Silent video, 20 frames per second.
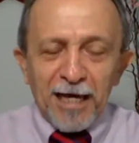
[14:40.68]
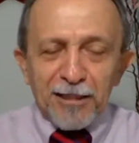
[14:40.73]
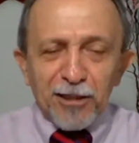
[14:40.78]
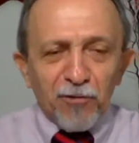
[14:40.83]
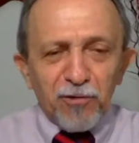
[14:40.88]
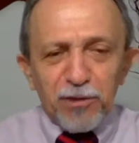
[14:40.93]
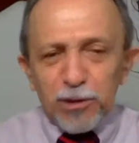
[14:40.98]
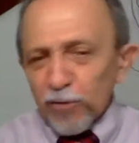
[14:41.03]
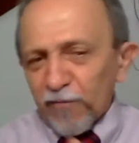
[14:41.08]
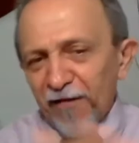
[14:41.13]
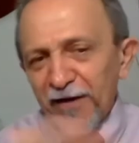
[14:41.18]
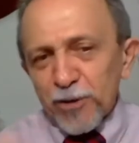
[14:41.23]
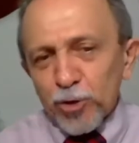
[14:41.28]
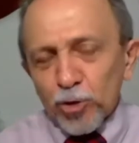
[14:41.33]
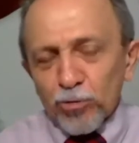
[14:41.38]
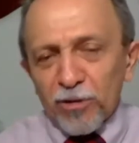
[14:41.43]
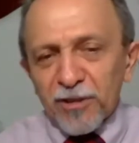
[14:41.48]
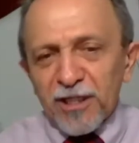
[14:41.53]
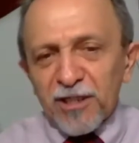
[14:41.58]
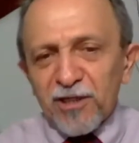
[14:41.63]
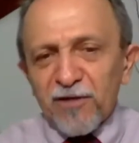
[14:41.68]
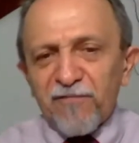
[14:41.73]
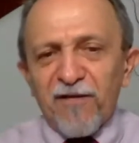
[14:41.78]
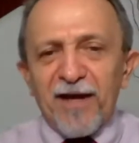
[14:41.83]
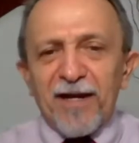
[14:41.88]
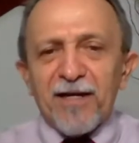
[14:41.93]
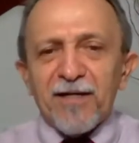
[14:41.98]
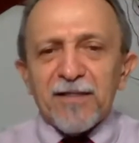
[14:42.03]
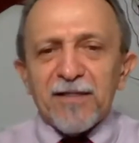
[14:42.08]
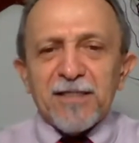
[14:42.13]
Então, isso fez toda a
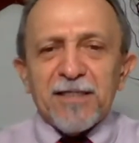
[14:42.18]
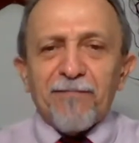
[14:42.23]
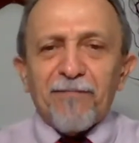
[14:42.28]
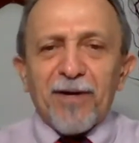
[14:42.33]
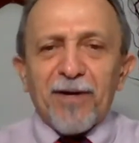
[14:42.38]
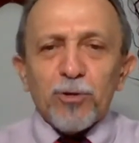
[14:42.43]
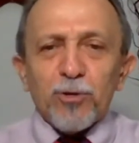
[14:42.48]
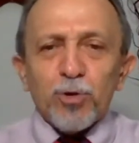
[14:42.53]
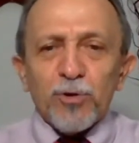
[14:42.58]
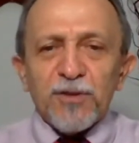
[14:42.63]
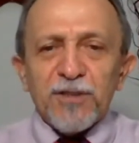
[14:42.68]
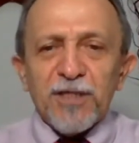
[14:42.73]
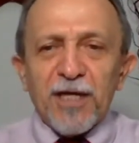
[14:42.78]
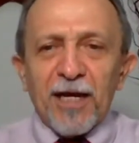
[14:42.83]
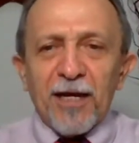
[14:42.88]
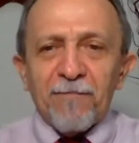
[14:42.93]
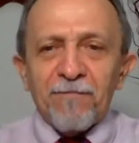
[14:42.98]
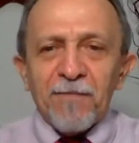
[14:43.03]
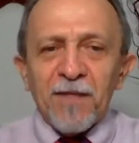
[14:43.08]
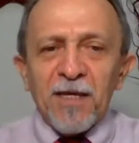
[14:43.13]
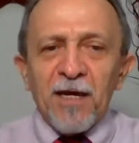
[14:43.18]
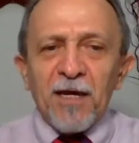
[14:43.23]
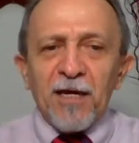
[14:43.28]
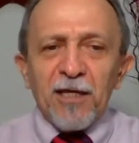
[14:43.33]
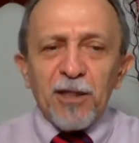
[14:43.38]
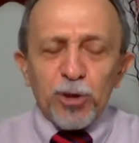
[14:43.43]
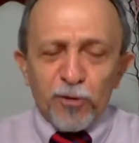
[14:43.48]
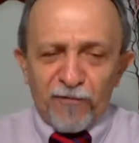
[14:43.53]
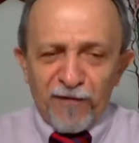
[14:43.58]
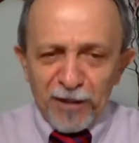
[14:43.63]
diferença para José.
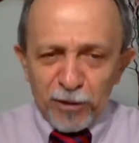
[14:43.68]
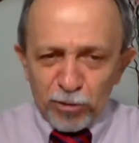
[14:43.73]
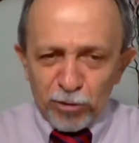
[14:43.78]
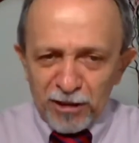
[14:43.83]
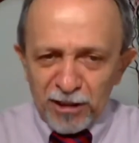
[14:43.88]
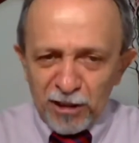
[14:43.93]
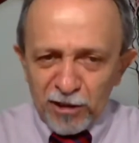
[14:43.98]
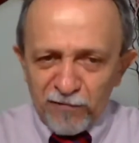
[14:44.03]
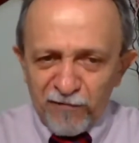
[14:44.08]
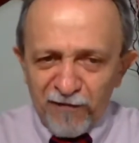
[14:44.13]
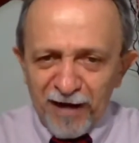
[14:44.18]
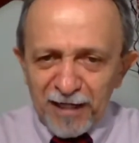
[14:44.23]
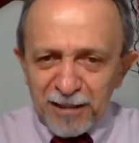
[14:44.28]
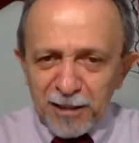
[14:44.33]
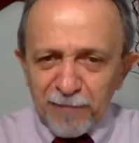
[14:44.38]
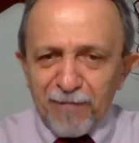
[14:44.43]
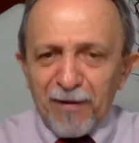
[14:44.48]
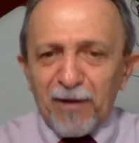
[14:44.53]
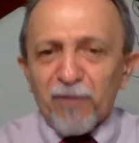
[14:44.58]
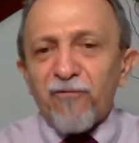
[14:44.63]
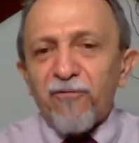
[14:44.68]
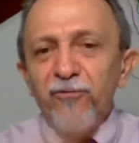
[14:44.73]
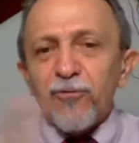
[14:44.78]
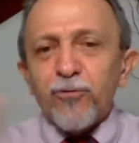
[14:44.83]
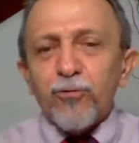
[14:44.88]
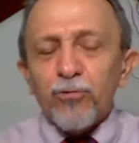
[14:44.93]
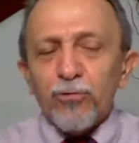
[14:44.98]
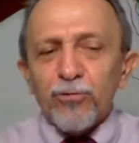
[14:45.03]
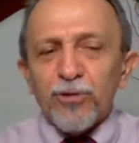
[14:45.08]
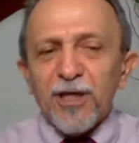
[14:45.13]
Isso fez toda a diferença para o
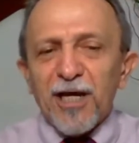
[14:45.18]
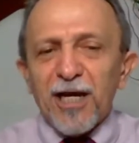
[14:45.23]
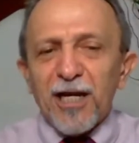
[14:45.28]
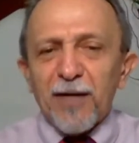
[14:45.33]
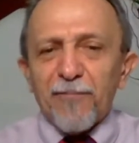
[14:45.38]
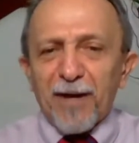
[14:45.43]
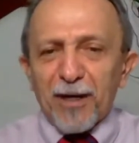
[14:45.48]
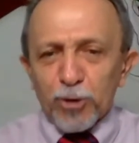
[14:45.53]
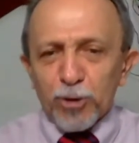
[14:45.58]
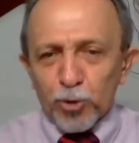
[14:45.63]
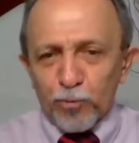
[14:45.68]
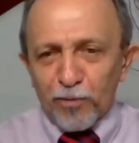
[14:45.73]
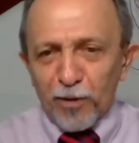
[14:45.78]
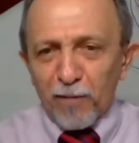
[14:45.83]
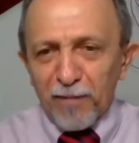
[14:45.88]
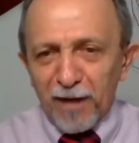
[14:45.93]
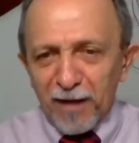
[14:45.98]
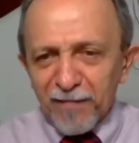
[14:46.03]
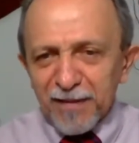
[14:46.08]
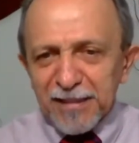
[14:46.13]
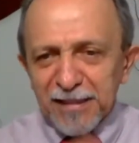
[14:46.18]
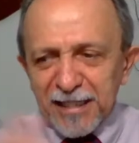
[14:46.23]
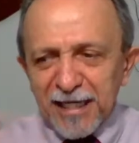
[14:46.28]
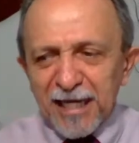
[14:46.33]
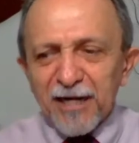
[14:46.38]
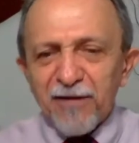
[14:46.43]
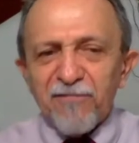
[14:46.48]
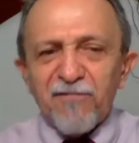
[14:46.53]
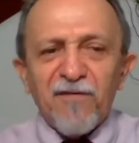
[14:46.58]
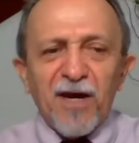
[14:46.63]
futuro dele, para os problemas
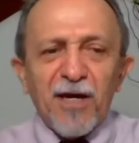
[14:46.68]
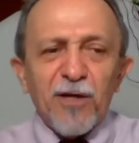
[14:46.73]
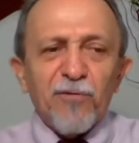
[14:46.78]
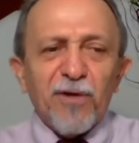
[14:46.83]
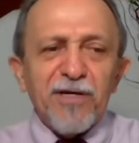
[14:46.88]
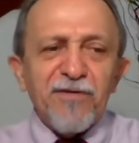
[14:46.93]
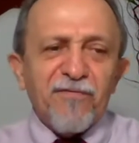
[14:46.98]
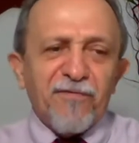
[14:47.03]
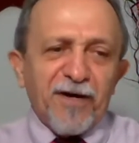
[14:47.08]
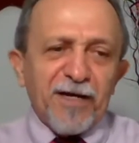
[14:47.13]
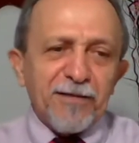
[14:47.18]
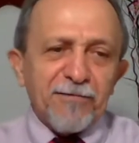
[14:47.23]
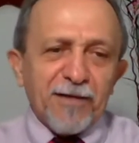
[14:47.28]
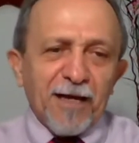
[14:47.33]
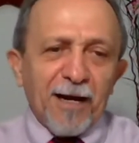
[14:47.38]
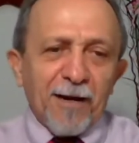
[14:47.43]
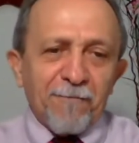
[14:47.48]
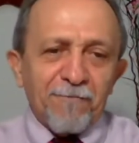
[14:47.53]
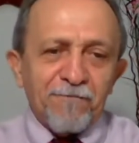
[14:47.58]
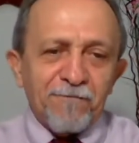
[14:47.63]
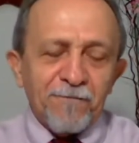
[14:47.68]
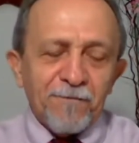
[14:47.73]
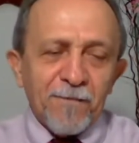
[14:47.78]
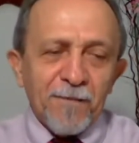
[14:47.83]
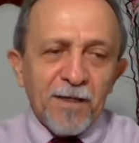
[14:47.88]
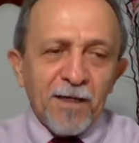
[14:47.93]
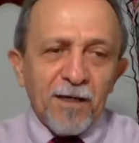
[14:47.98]
que ele veio a enfrentar.